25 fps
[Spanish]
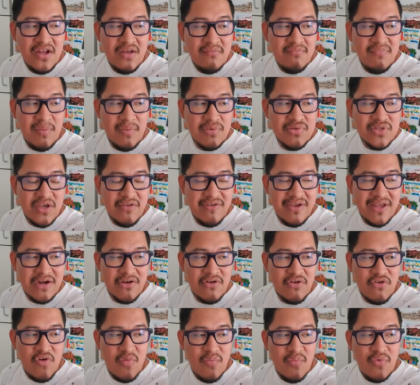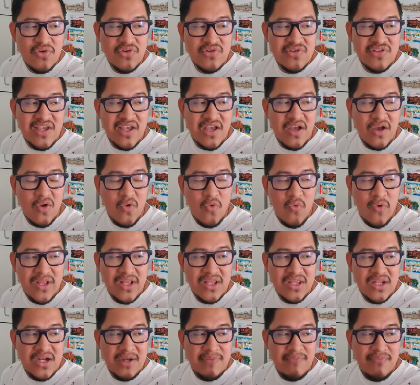vamos a ver cómo se
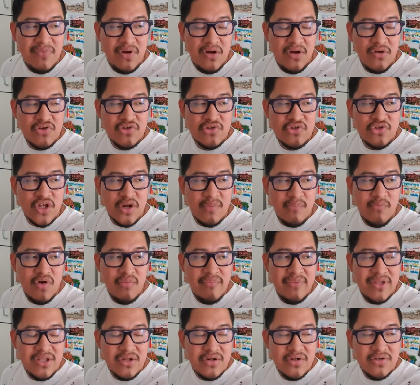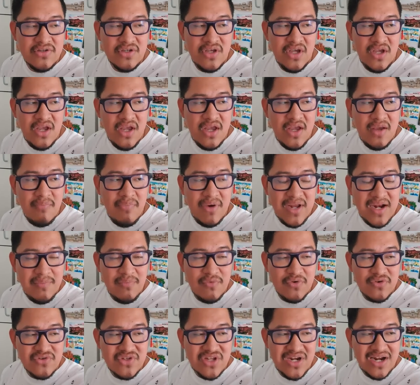encuentran los termómetros para
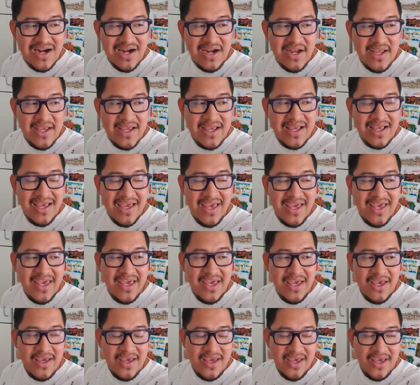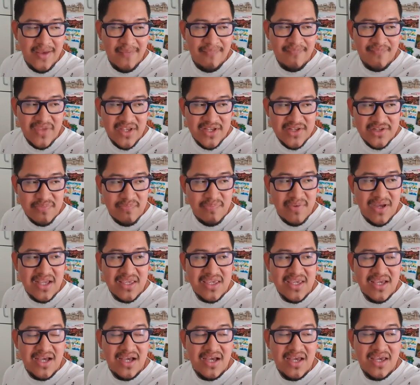mostrarles que en
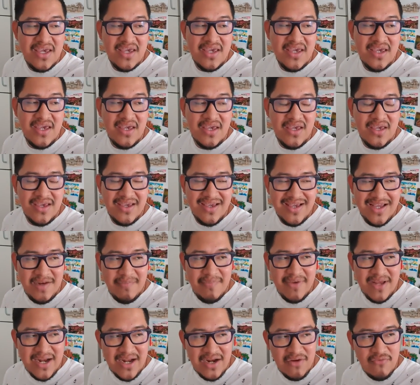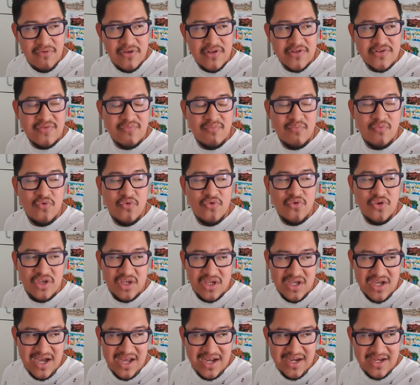España eh, el verano es muy
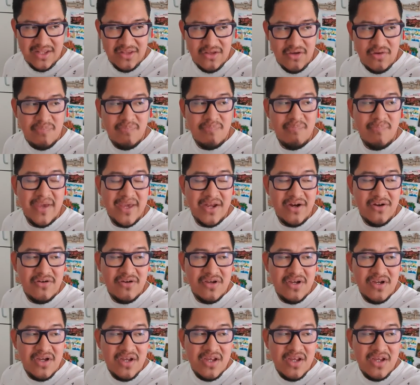cálido, pero